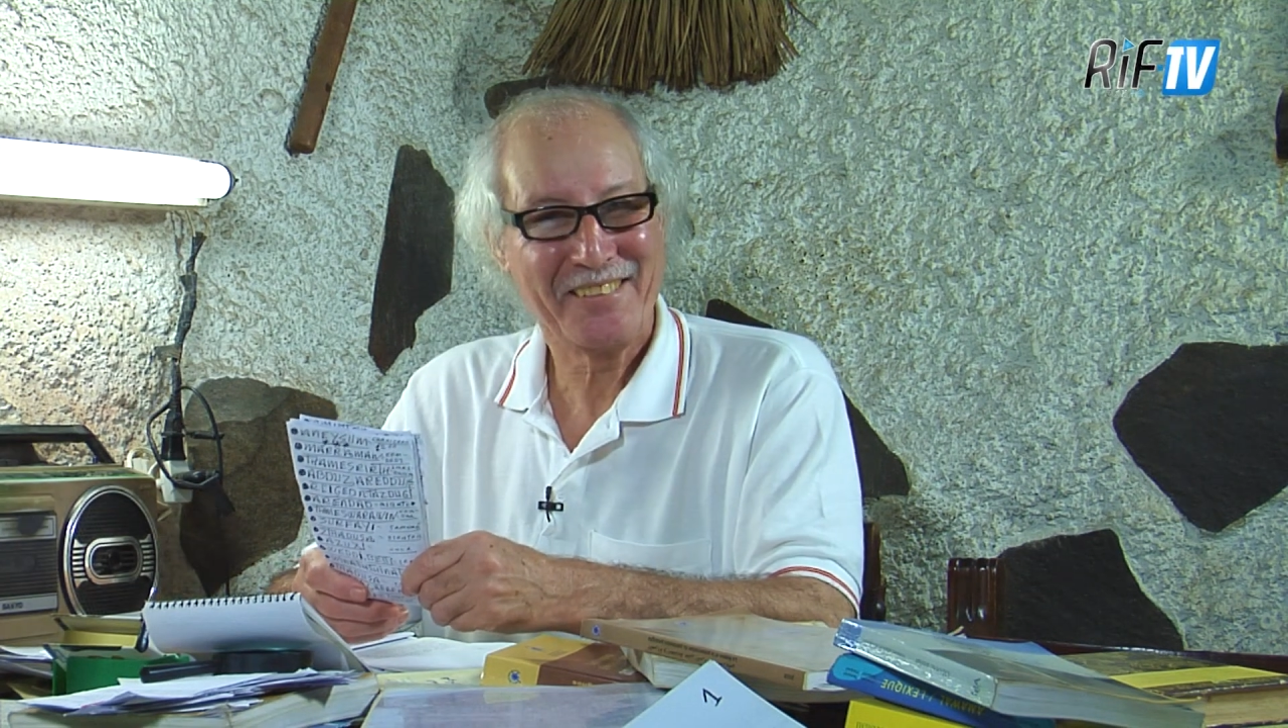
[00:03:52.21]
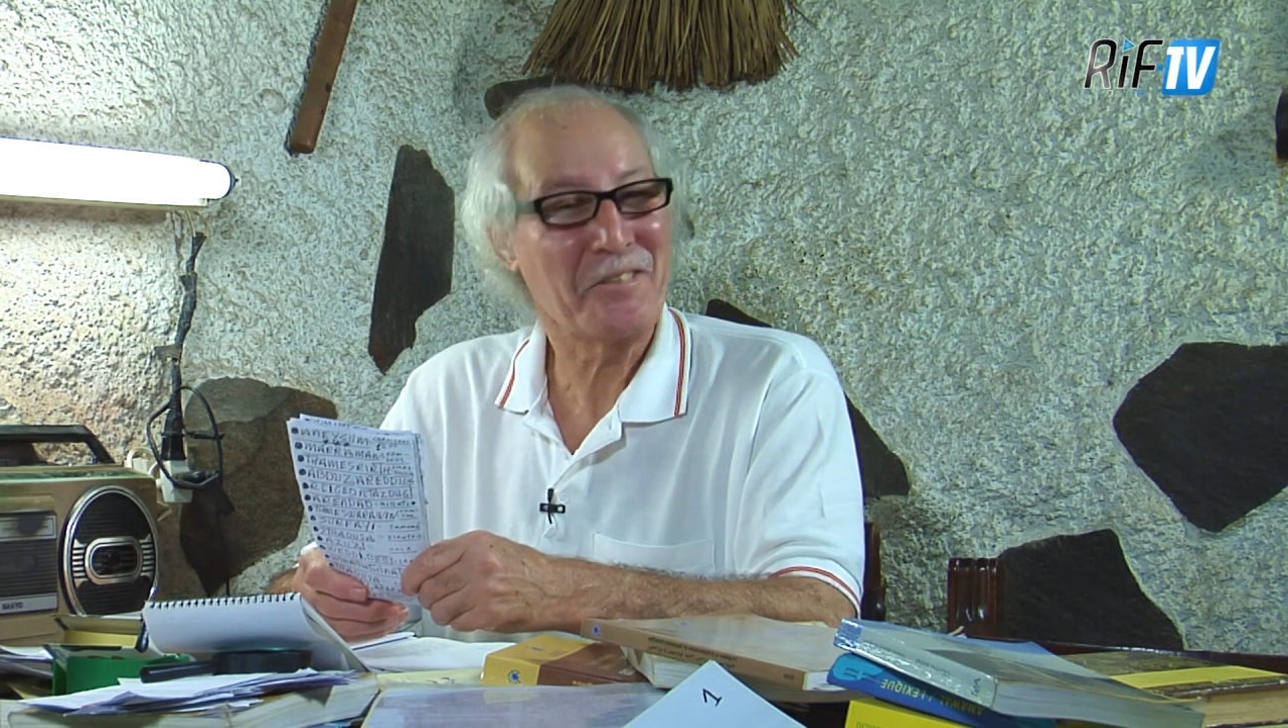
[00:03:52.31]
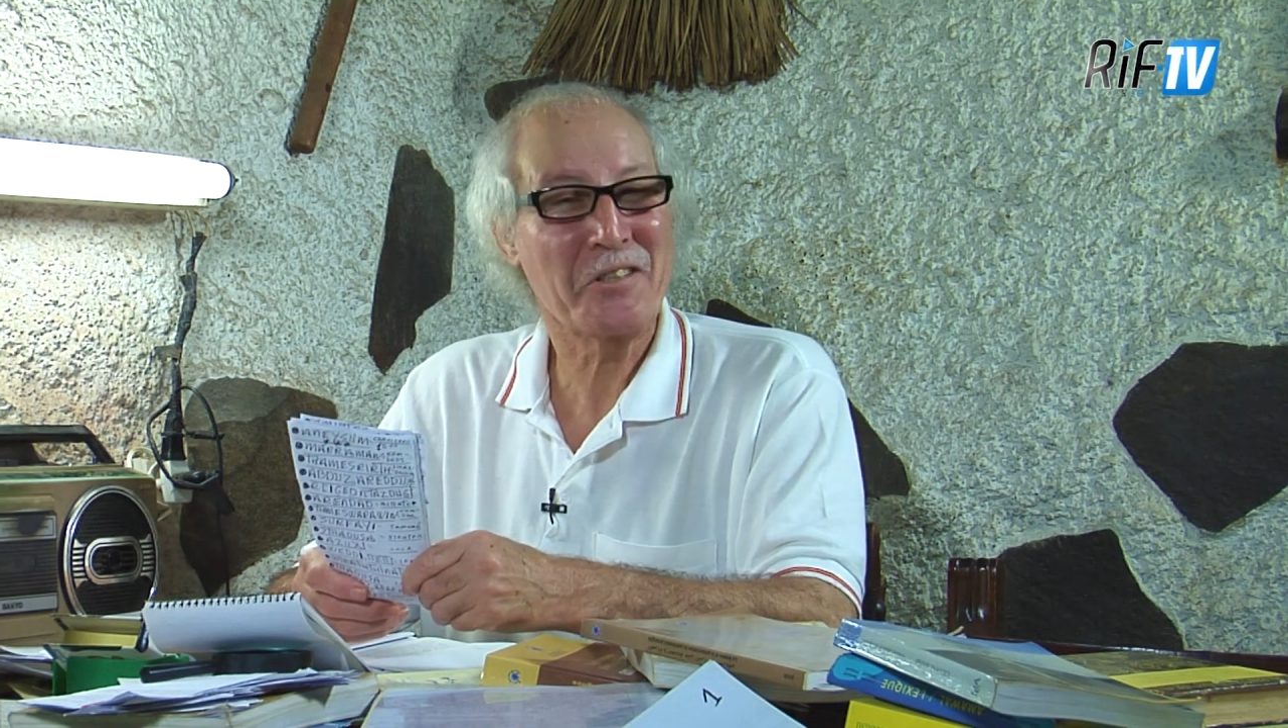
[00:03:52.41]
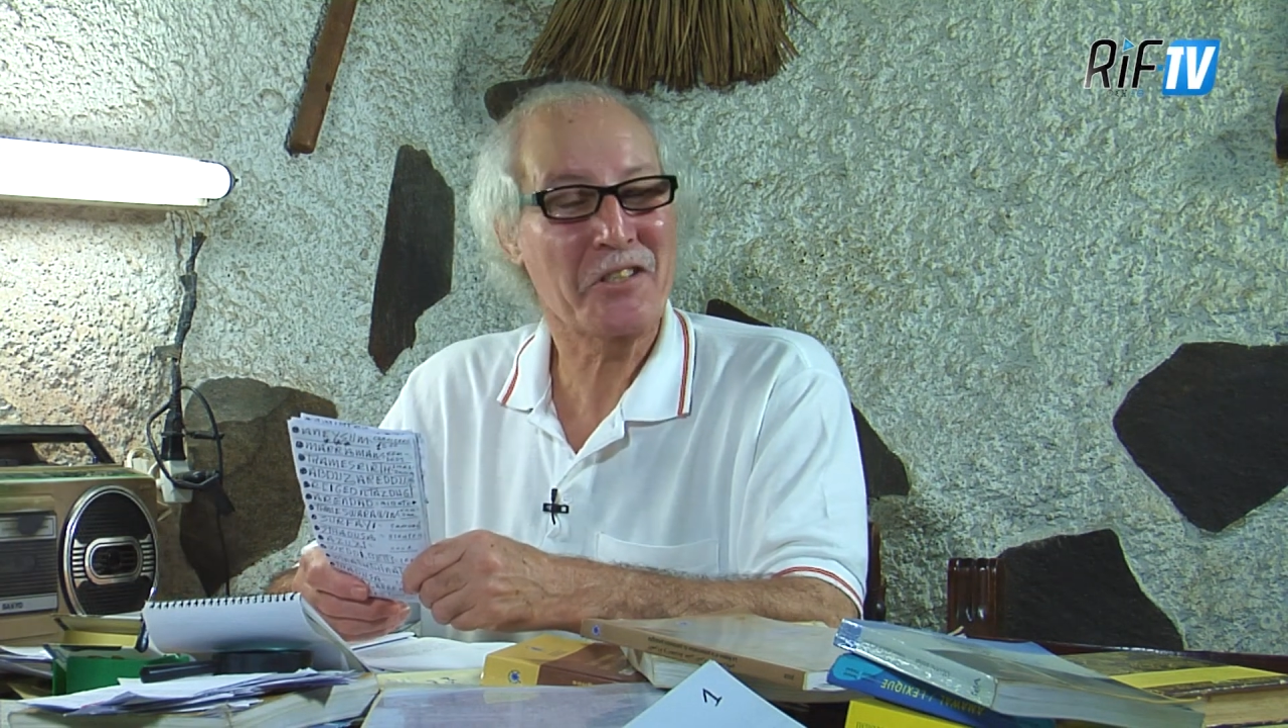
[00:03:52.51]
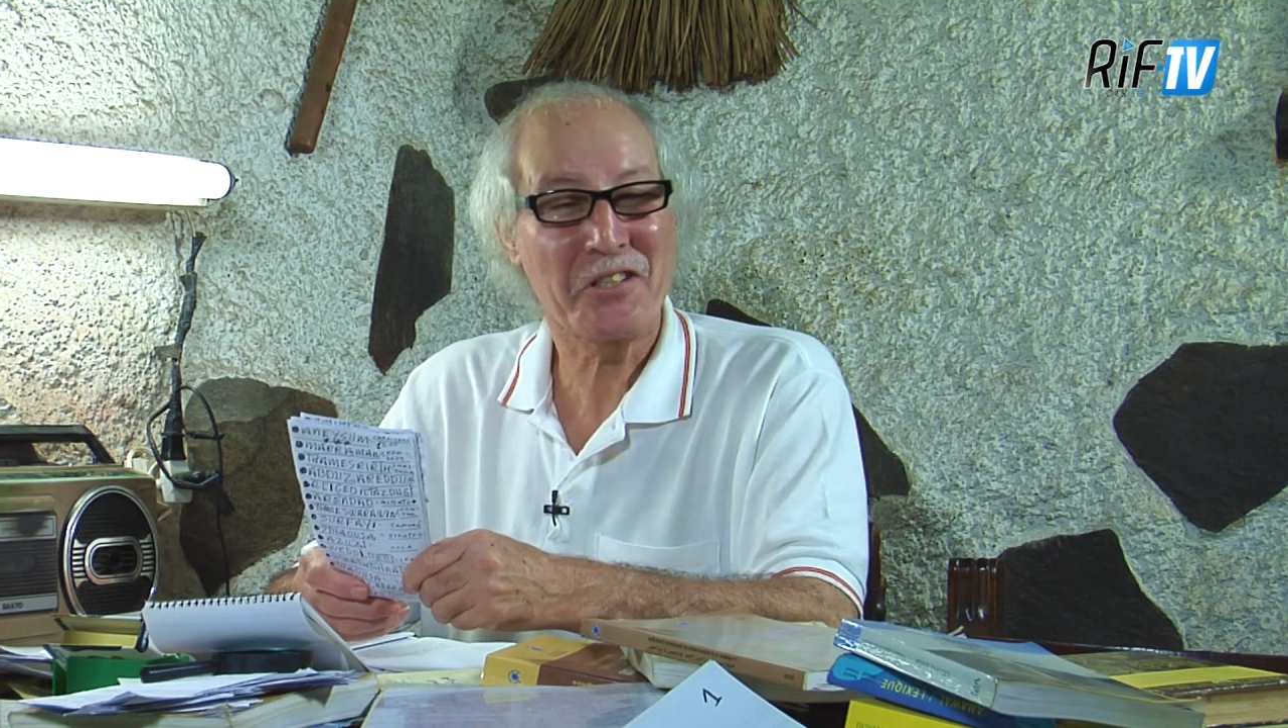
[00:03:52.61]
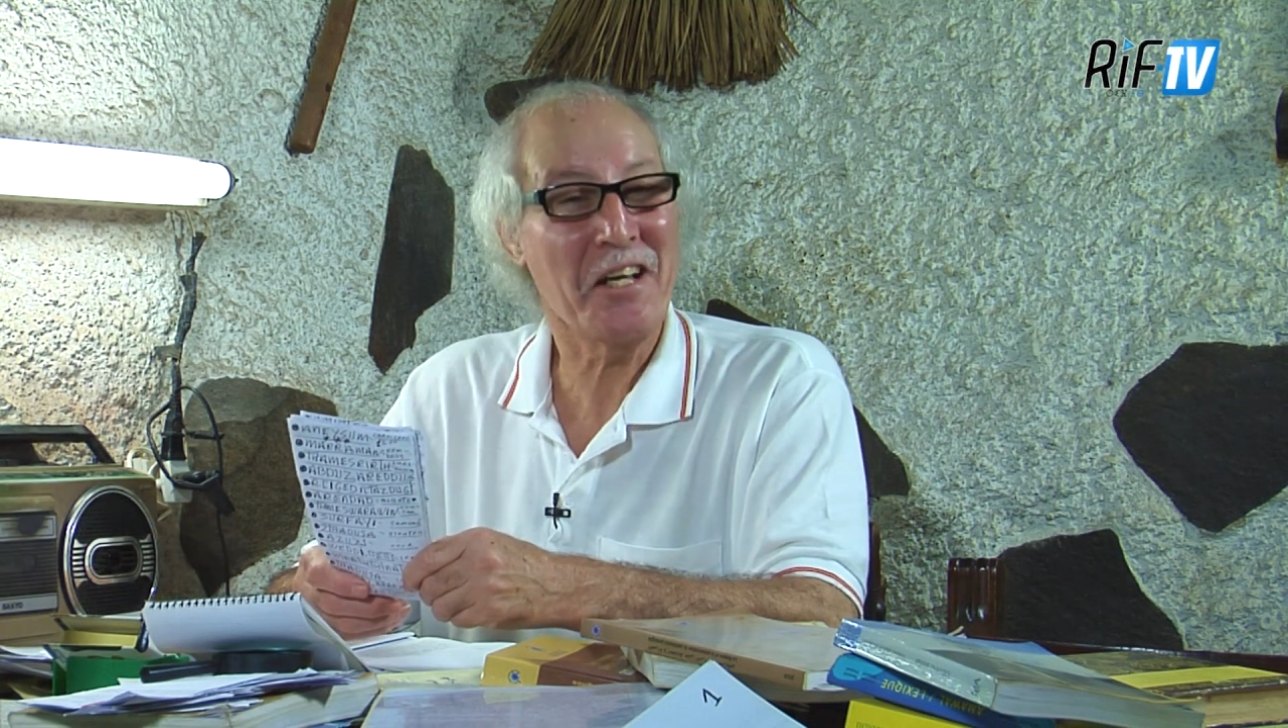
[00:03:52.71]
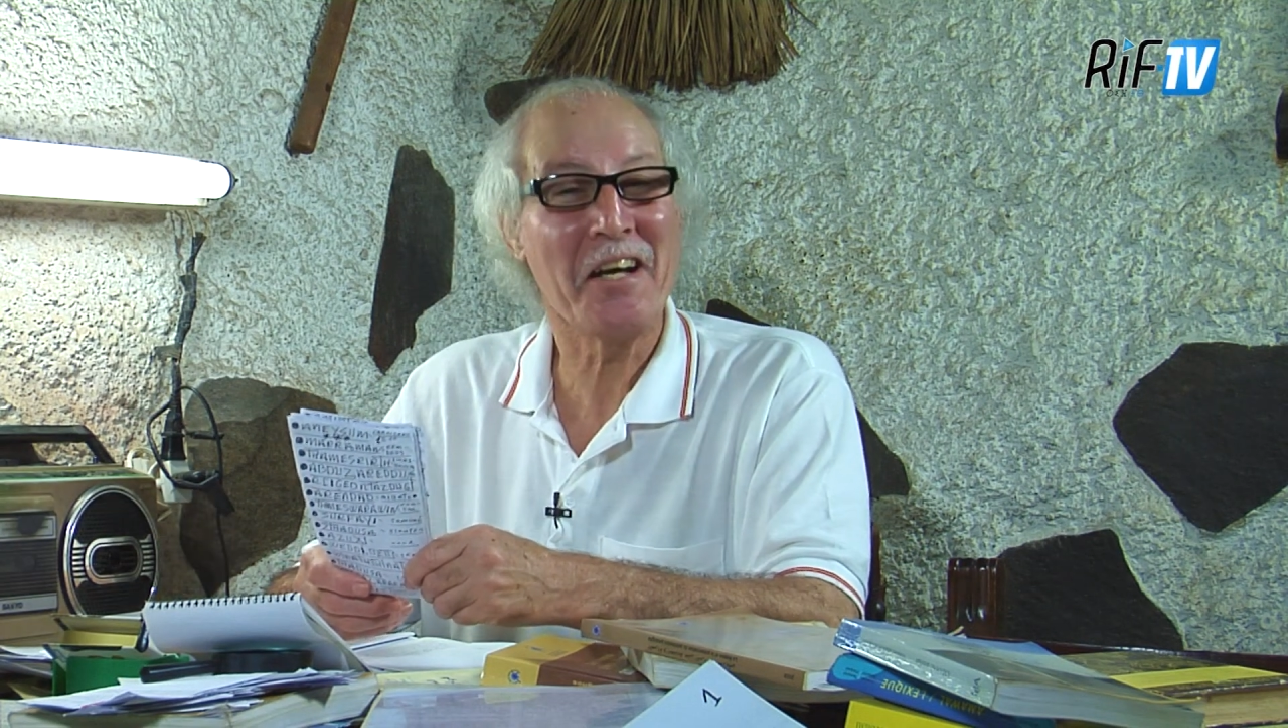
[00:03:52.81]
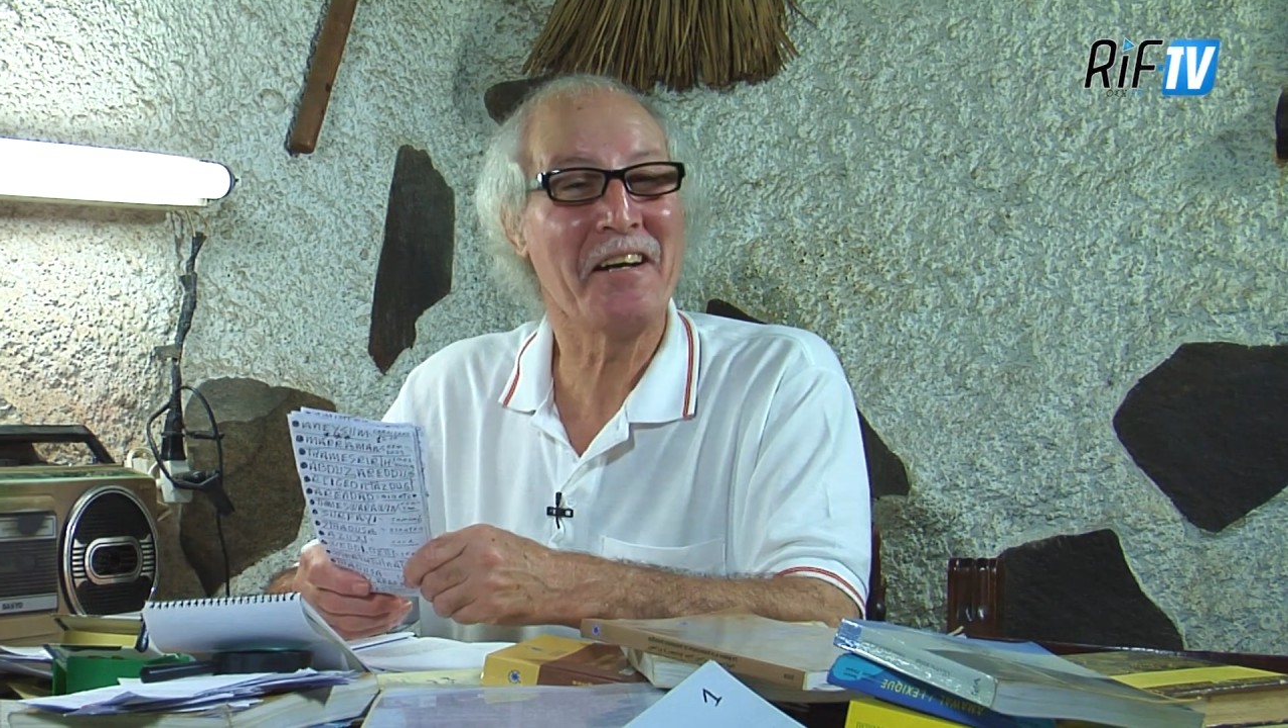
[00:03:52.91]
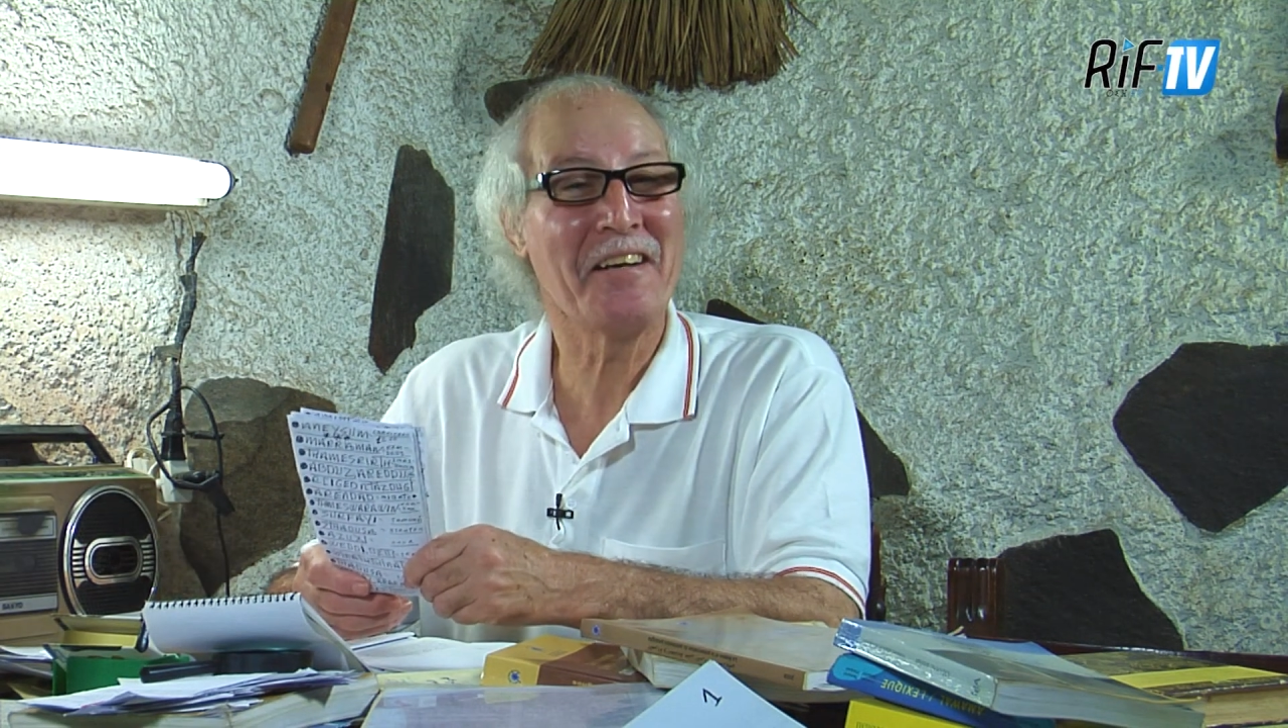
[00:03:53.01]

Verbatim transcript: ويشنا